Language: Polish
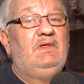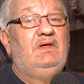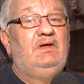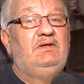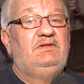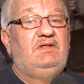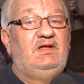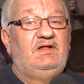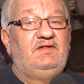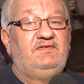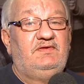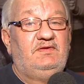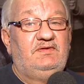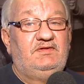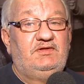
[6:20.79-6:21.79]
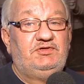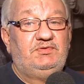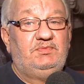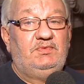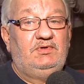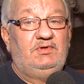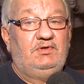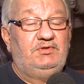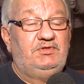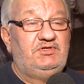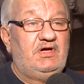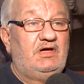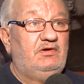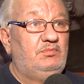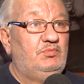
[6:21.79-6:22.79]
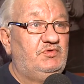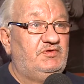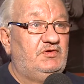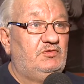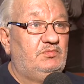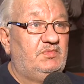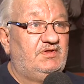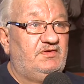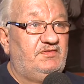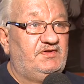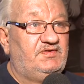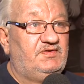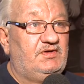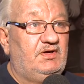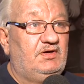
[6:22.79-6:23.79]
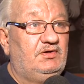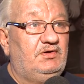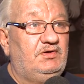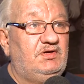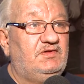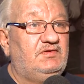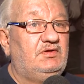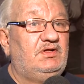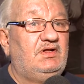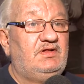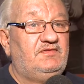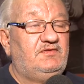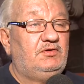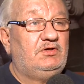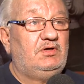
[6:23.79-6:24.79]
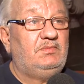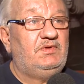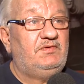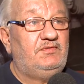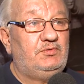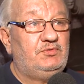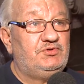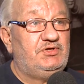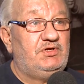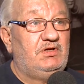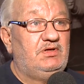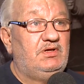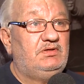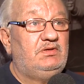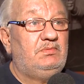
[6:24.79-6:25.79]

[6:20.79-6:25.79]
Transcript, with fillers: E, teraz jesteśmy oddziałem Muzeum Mazowieckiego i jest to dla nas ogromne wyróżnienie,